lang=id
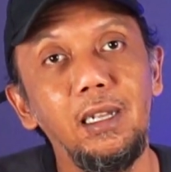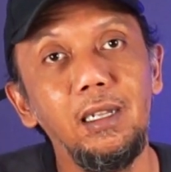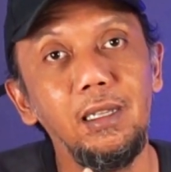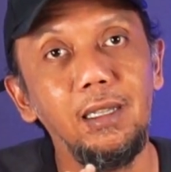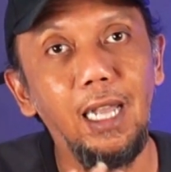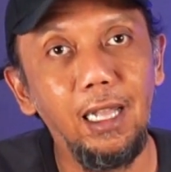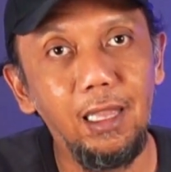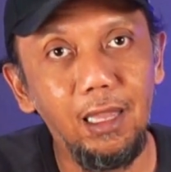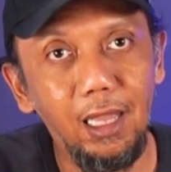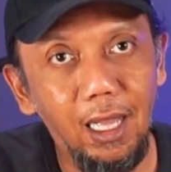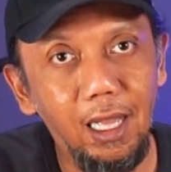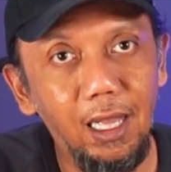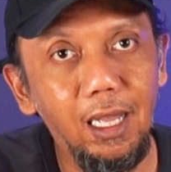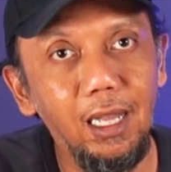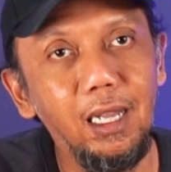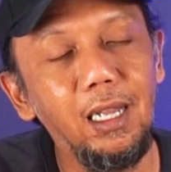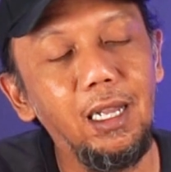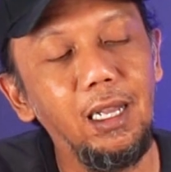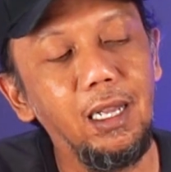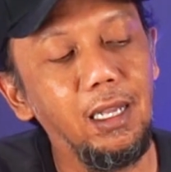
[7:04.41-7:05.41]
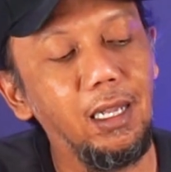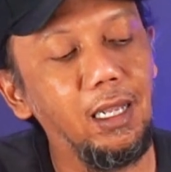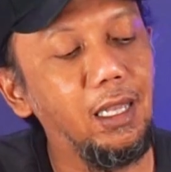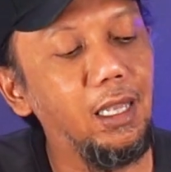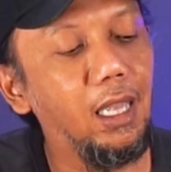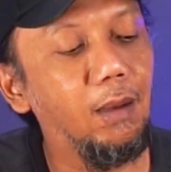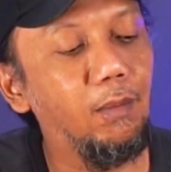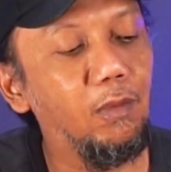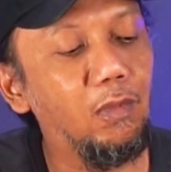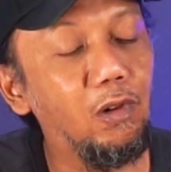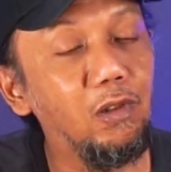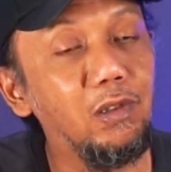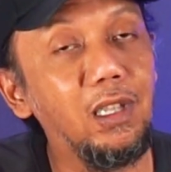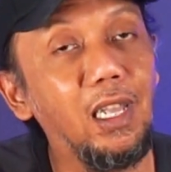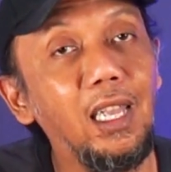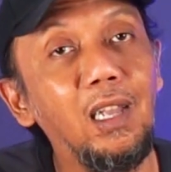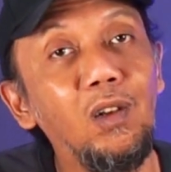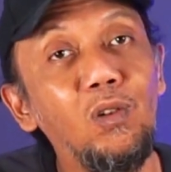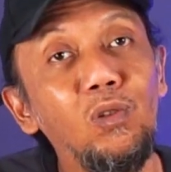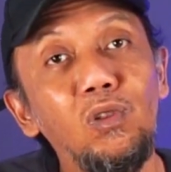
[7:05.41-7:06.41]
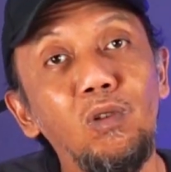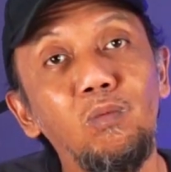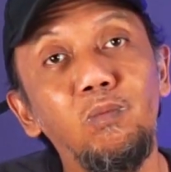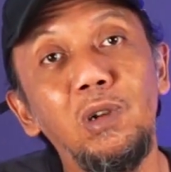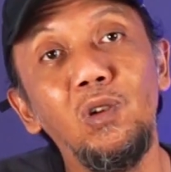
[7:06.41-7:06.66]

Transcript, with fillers: SATA yang menurut saya untuk